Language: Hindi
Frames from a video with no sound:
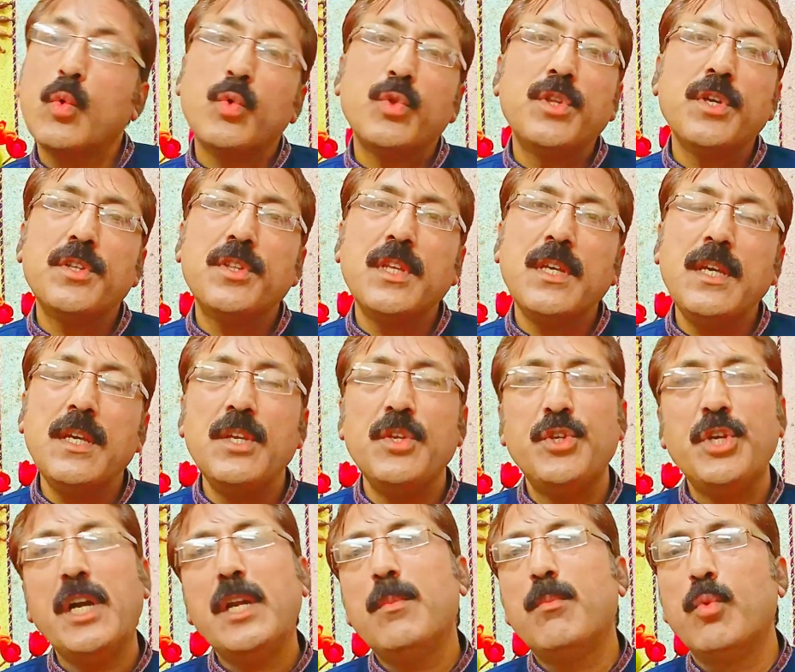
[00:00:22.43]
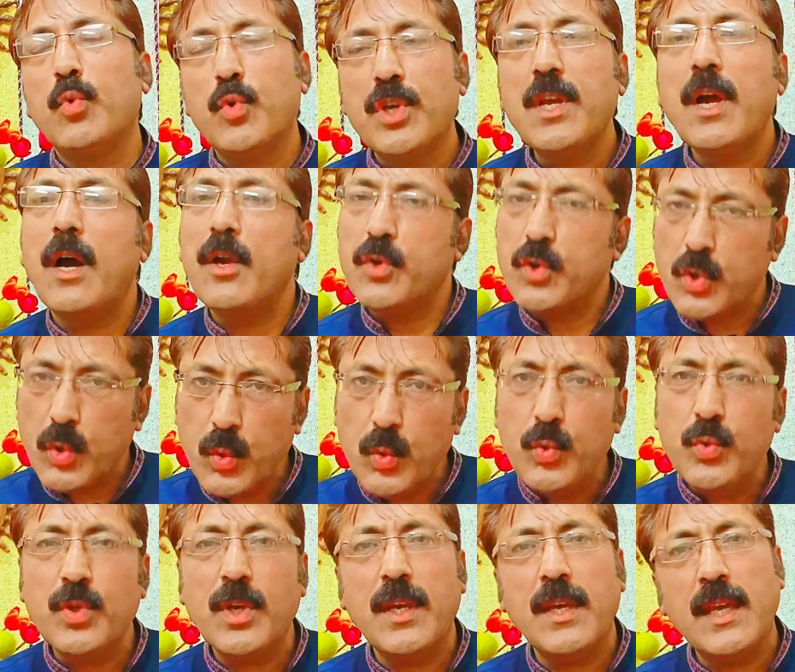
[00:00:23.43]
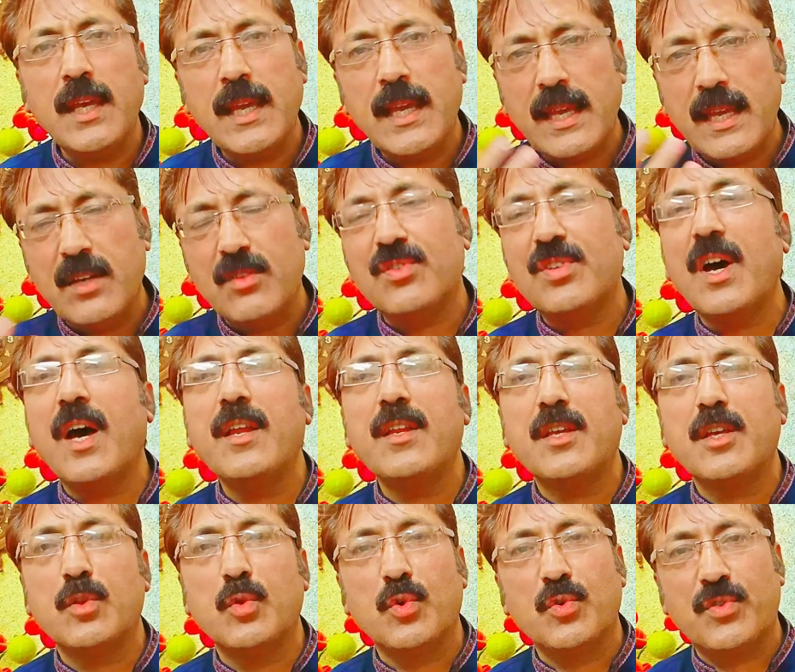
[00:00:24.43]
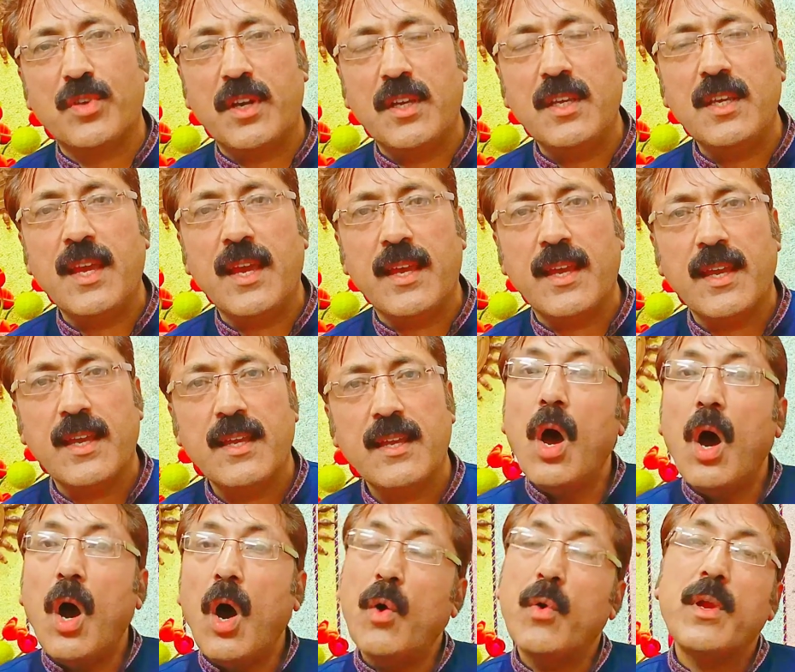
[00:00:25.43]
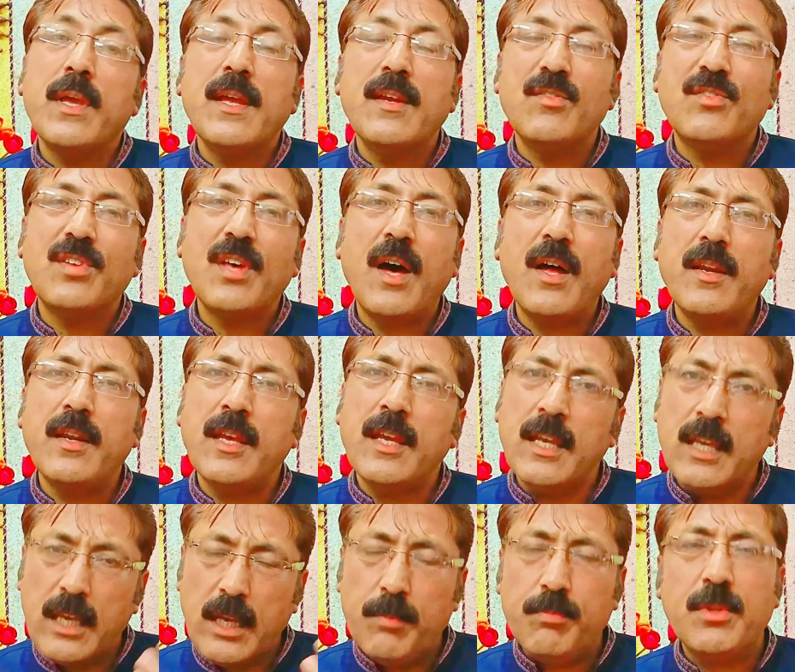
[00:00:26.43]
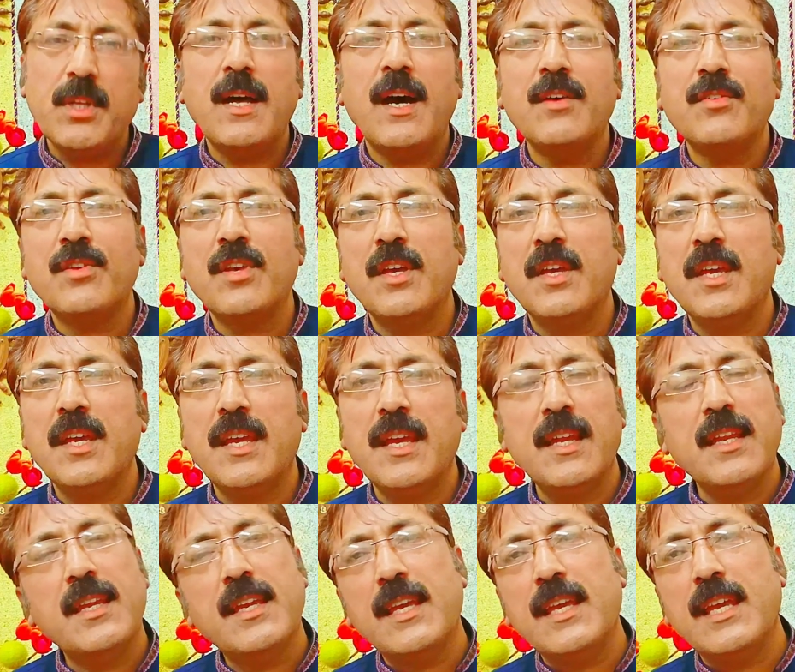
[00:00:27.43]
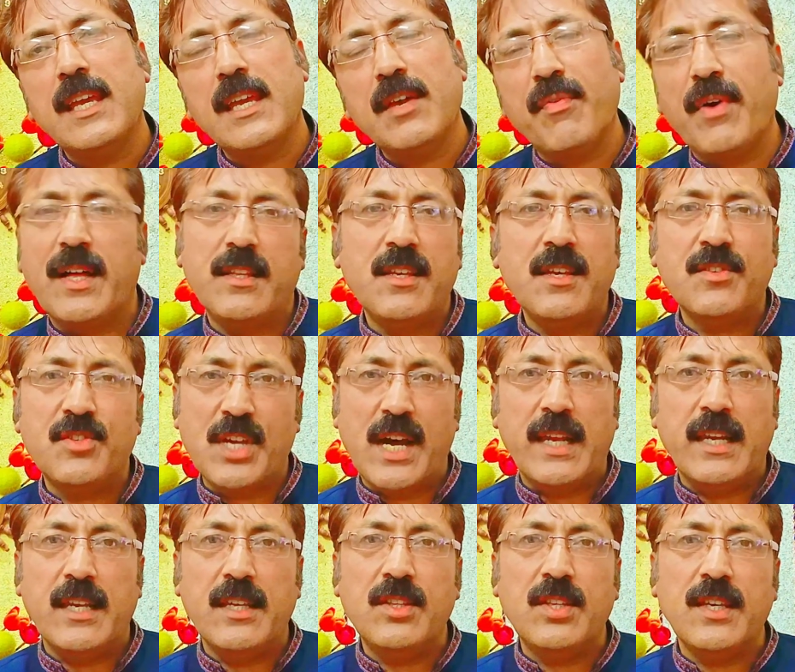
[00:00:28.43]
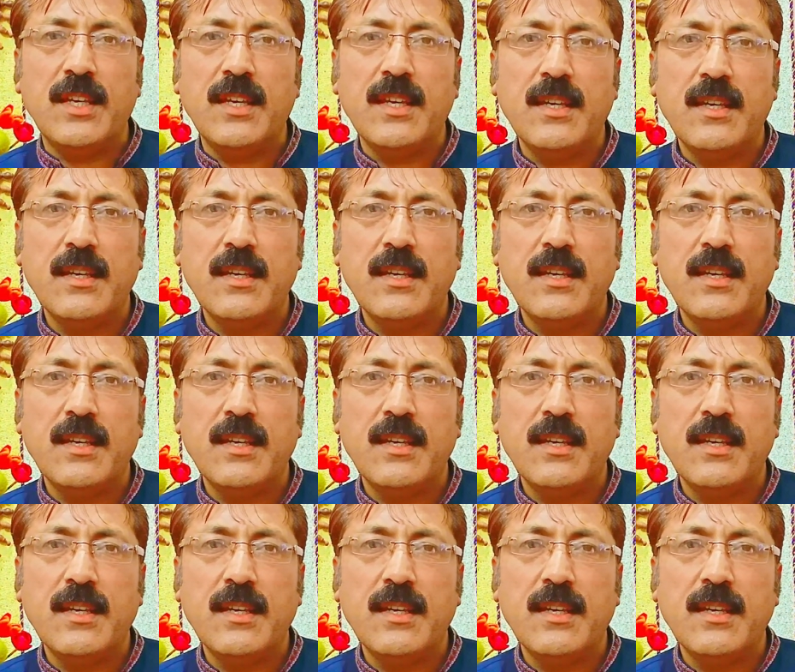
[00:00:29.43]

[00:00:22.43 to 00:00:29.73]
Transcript: कुदरती जड़ी बूटियाँ शुरू से ही इंसान की दोस्त रही हैं और इंसान ने इब्तदा से ही इनकी इफादियत जान ली थी